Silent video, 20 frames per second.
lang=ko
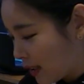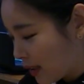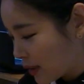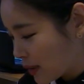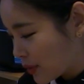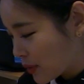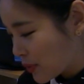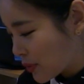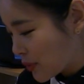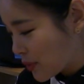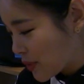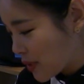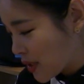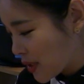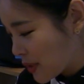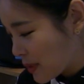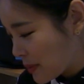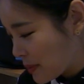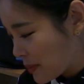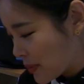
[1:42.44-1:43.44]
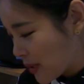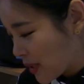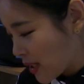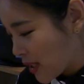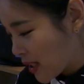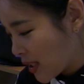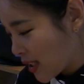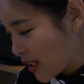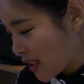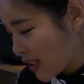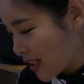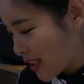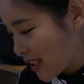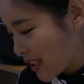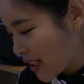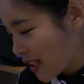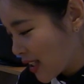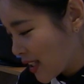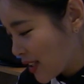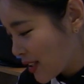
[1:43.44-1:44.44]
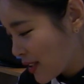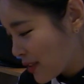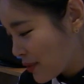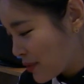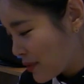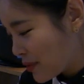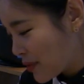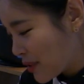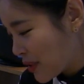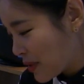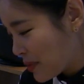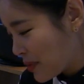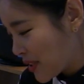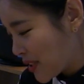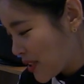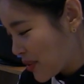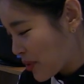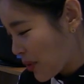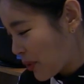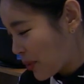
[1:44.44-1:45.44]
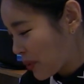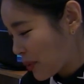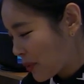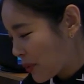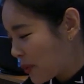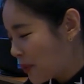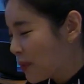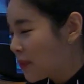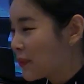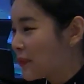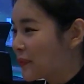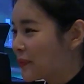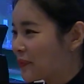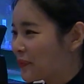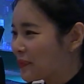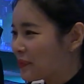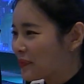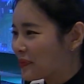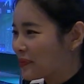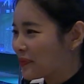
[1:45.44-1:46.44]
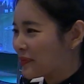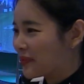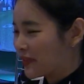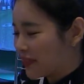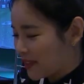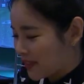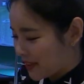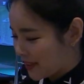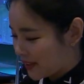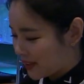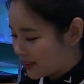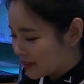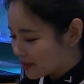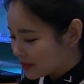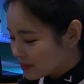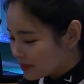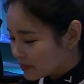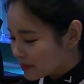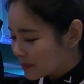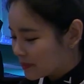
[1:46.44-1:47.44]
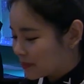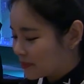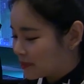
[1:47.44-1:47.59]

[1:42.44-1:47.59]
한 아. 구십일, 구십이 정도? 네, 지금 저희가 레슨을